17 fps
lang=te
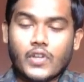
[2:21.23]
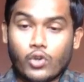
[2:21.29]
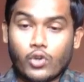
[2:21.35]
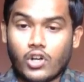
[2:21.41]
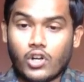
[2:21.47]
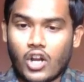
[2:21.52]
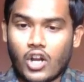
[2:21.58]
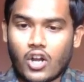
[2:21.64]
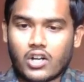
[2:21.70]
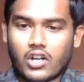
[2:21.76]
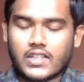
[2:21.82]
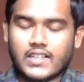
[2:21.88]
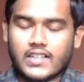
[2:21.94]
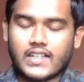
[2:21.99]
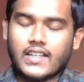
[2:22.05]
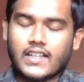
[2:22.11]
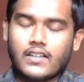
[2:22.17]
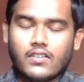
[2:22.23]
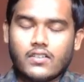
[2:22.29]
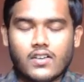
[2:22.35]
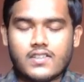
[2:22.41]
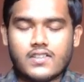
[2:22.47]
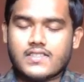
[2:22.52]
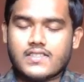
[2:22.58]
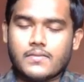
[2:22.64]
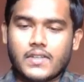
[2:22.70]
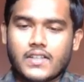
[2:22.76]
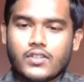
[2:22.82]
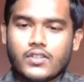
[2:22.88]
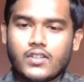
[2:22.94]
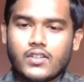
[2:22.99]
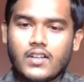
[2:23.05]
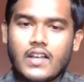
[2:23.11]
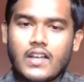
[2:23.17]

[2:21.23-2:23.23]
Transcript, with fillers: గూగుల్లో కొట్టండి వస్తుంది మీకు